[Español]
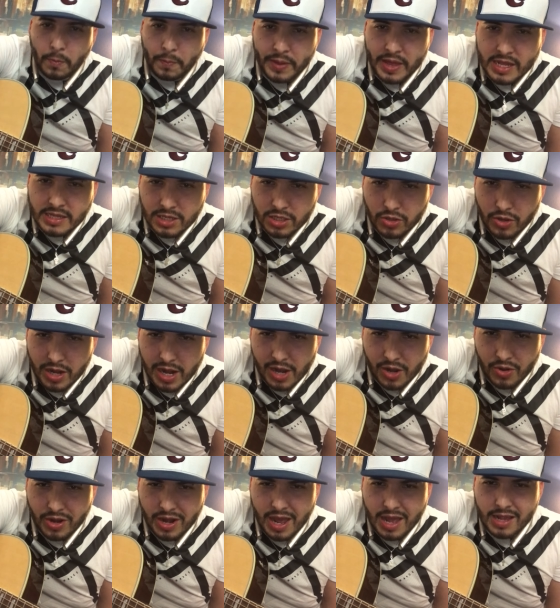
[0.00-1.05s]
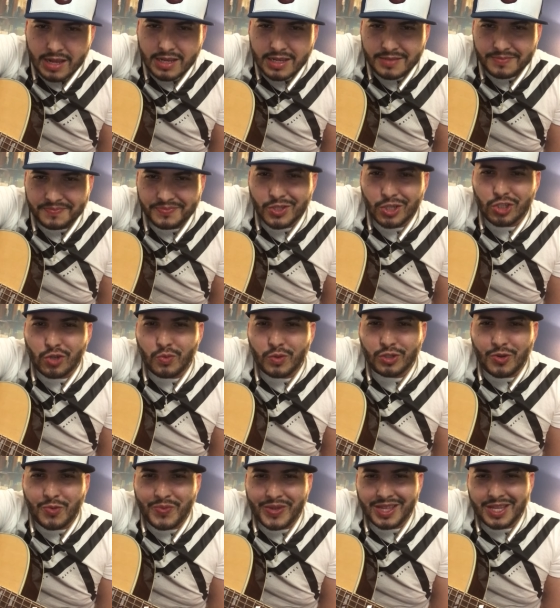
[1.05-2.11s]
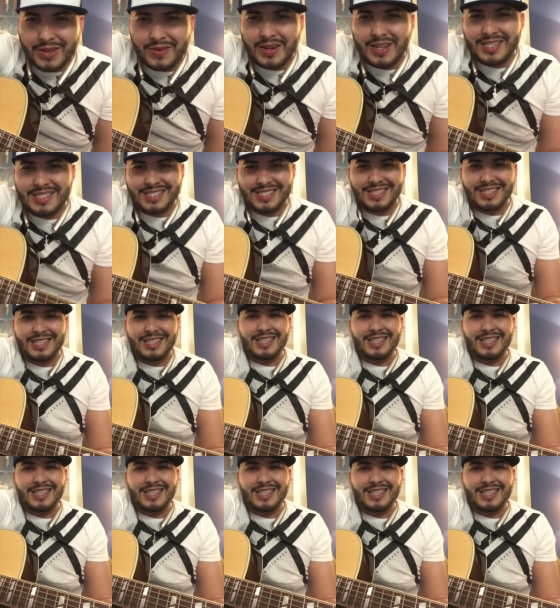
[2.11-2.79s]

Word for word: pedacito de la rola ahí. No somos compatibles.